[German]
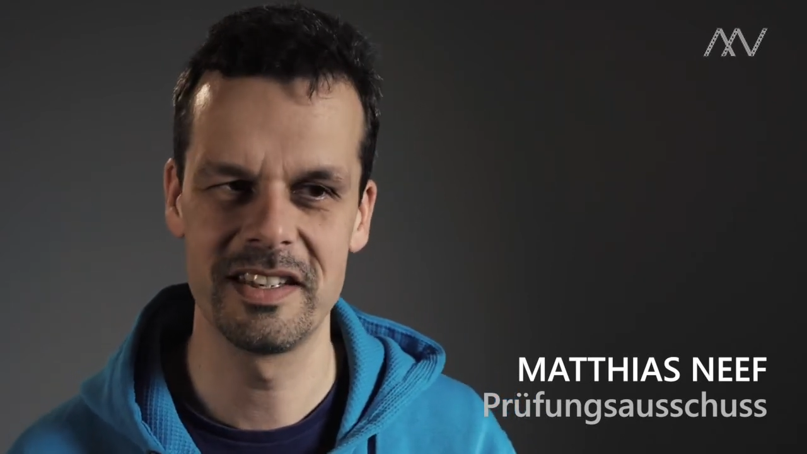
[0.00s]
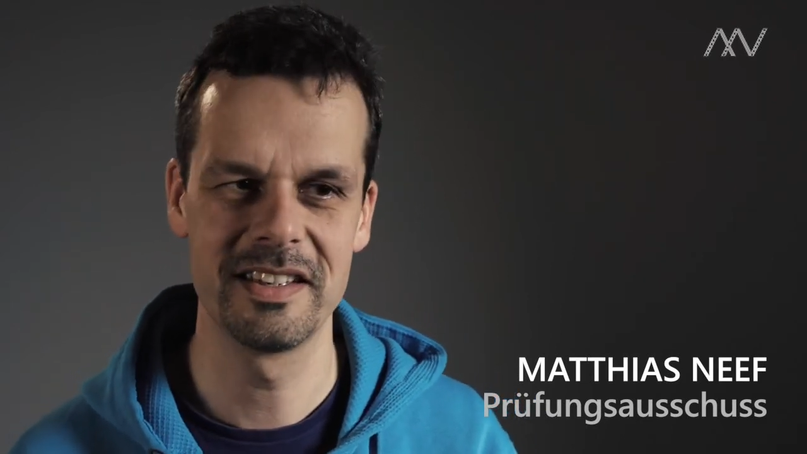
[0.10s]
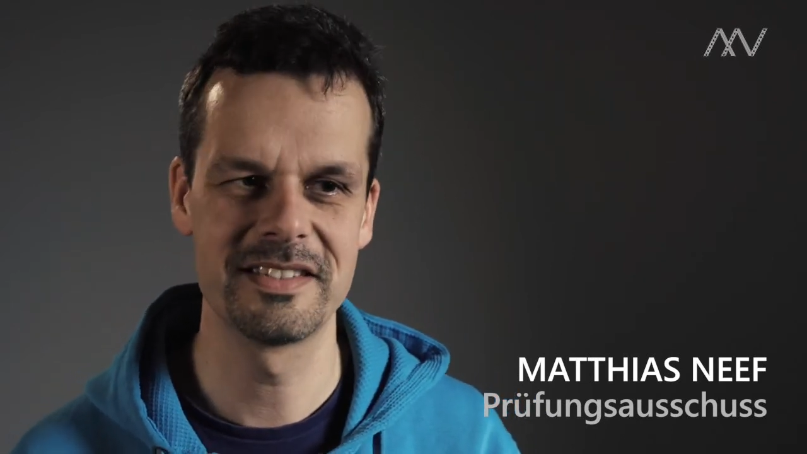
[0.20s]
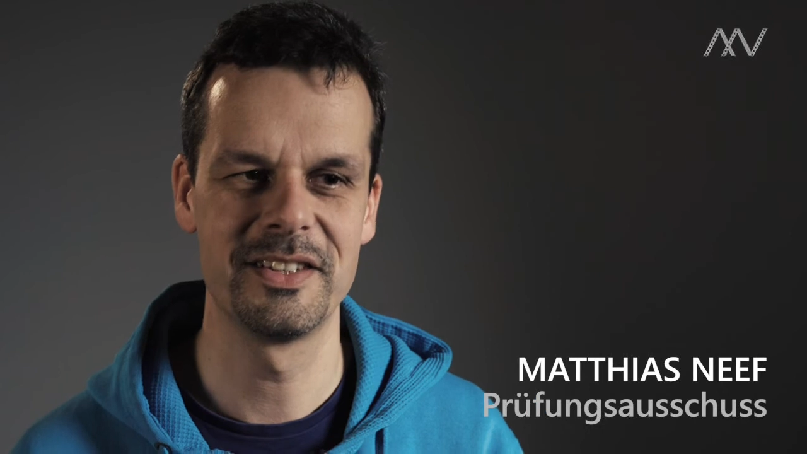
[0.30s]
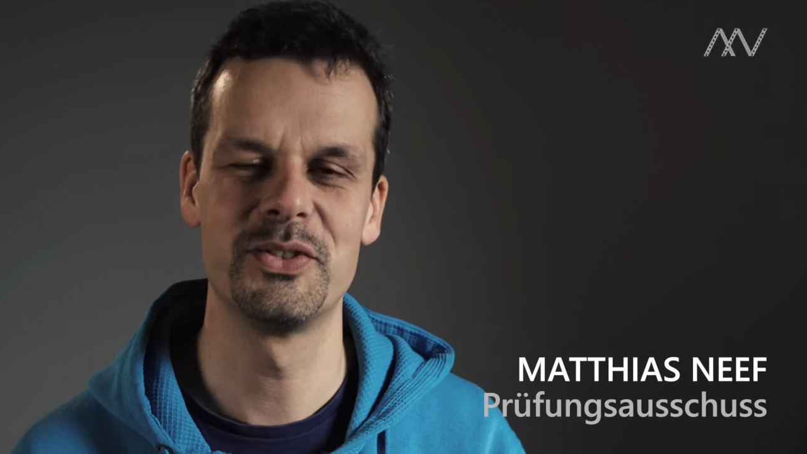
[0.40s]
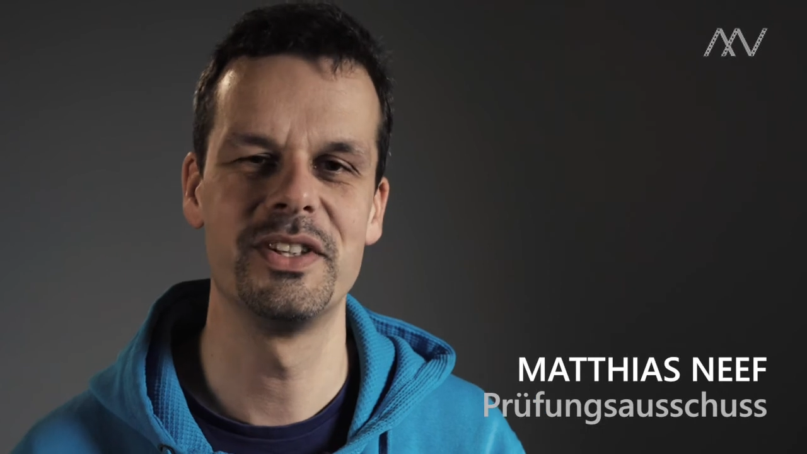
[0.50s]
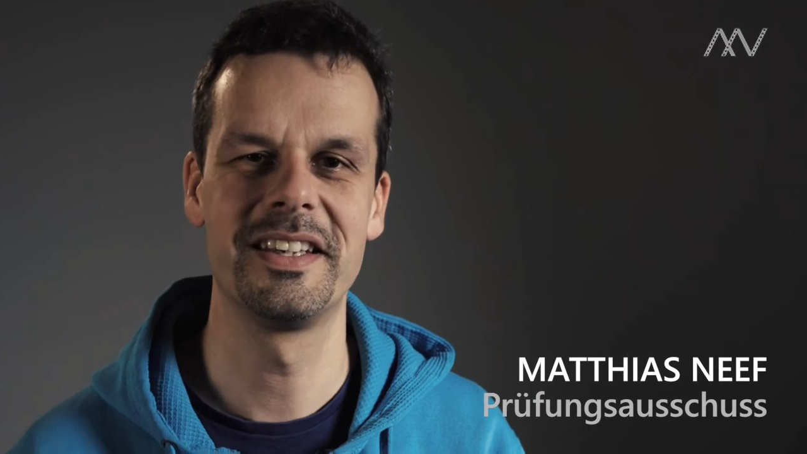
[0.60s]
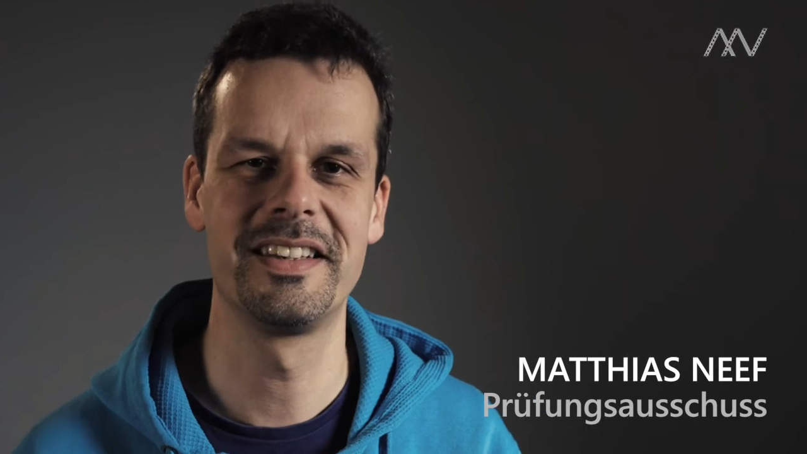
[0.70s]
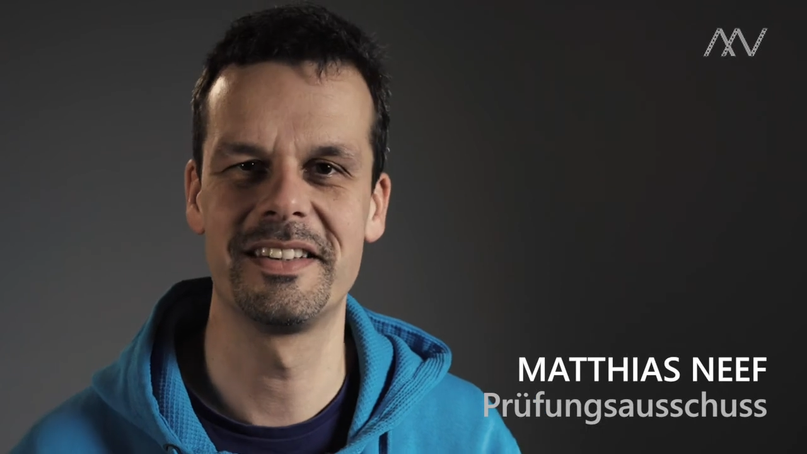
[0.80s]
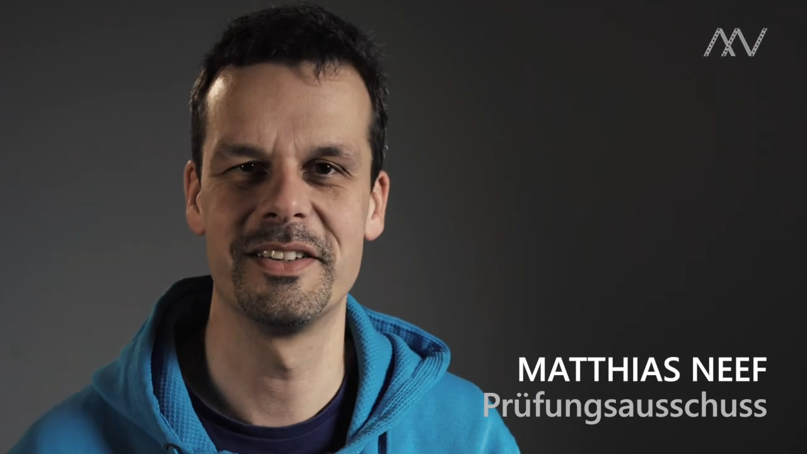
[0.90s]
ist
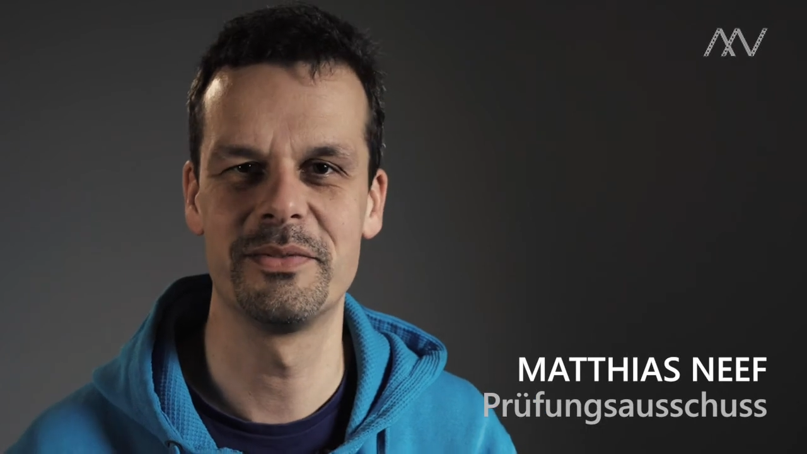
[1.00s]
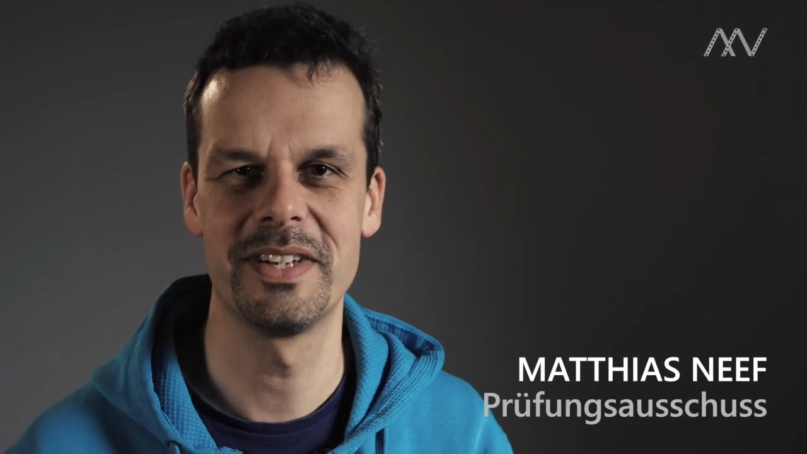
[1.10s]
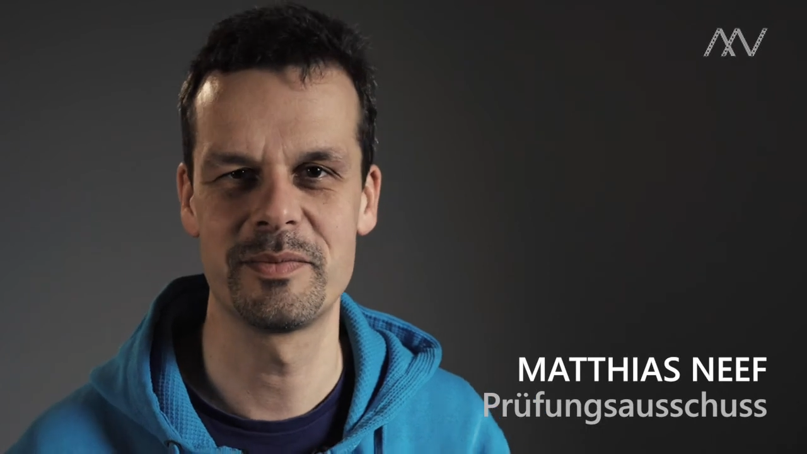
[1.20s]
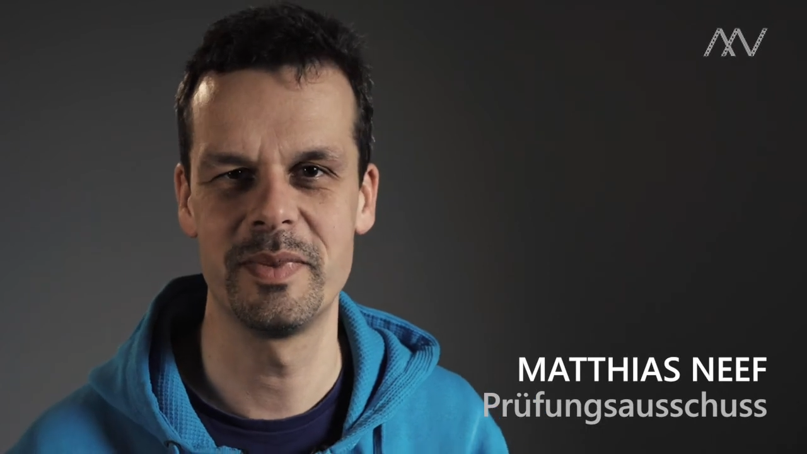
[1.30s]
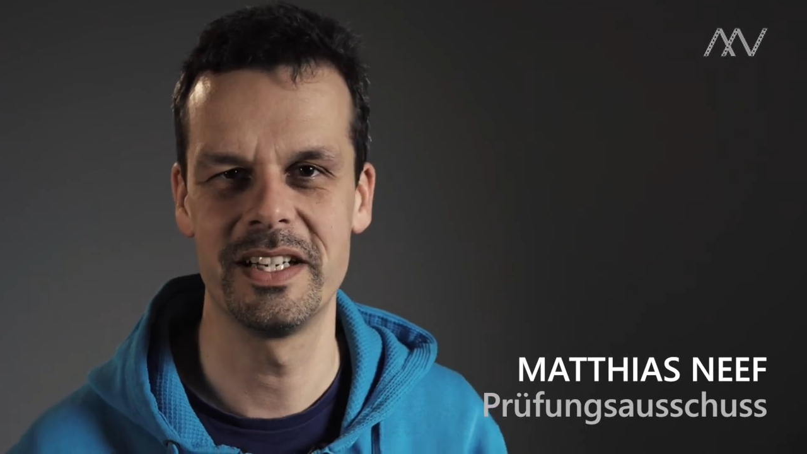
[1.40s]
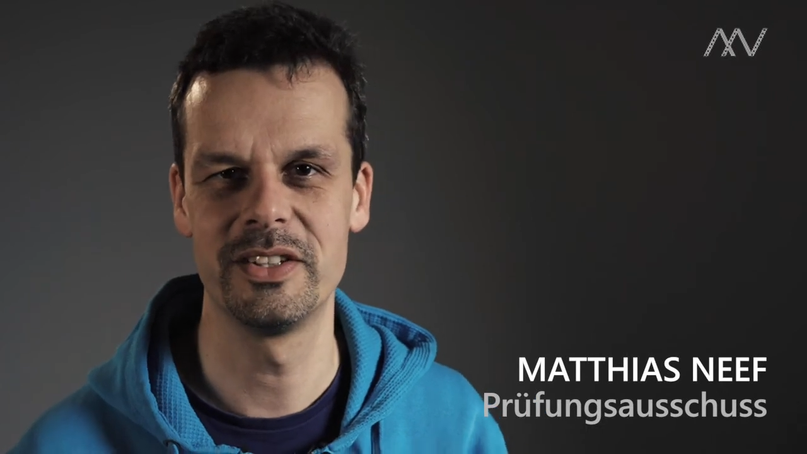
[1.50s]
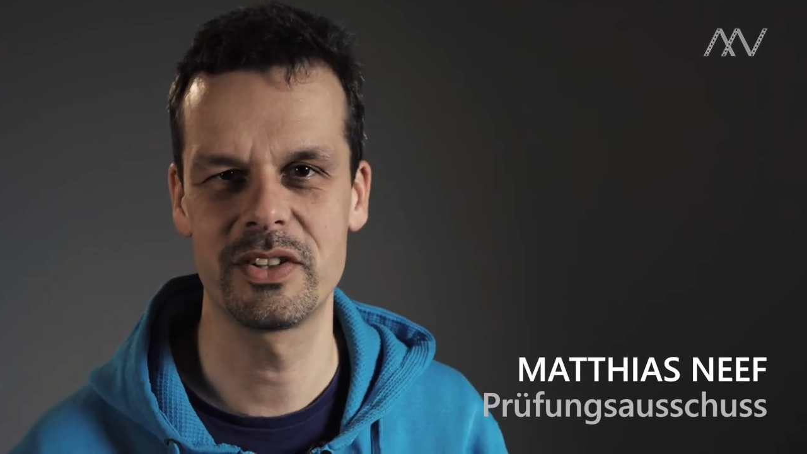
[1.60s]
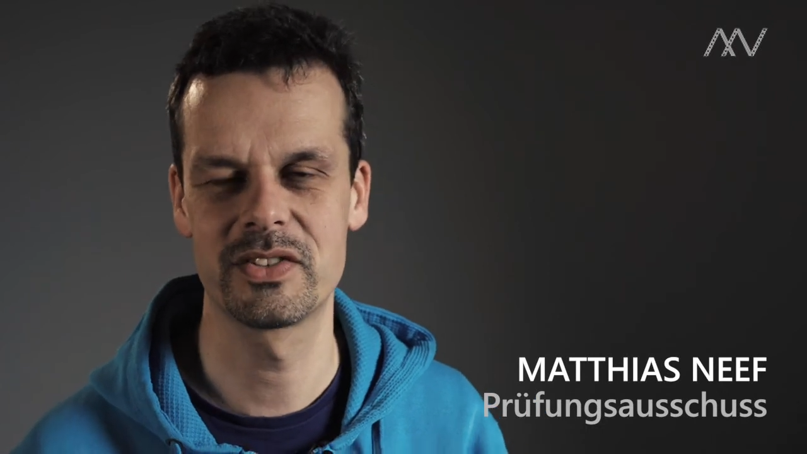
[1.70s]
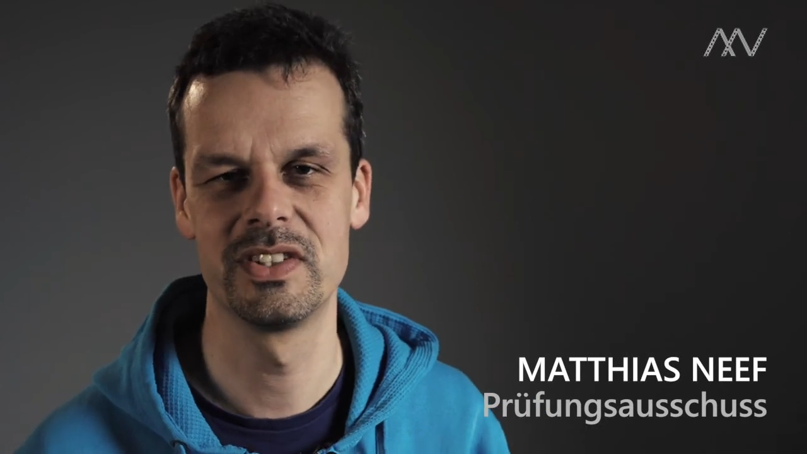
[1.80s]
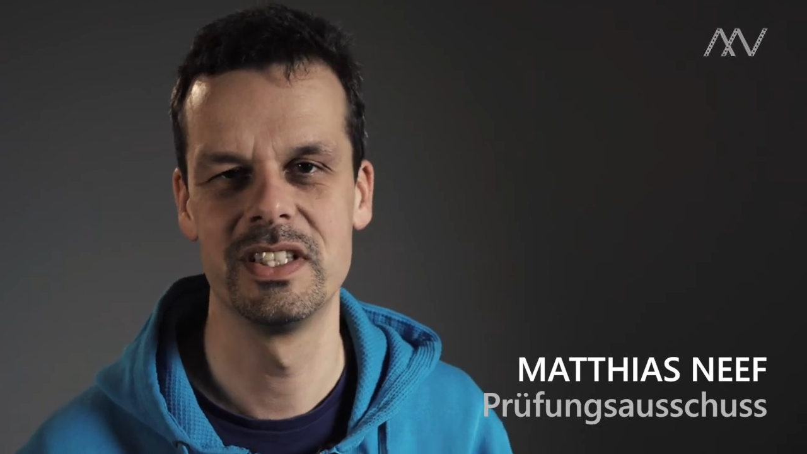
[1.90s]
natürlich äh, fast
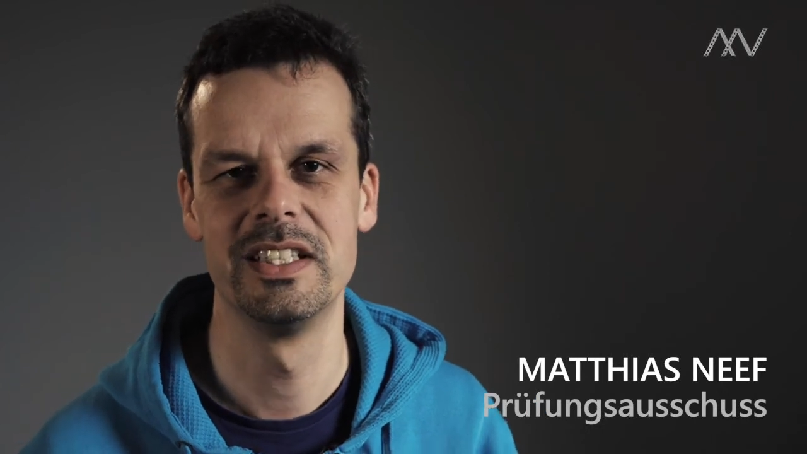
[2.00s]
paradox,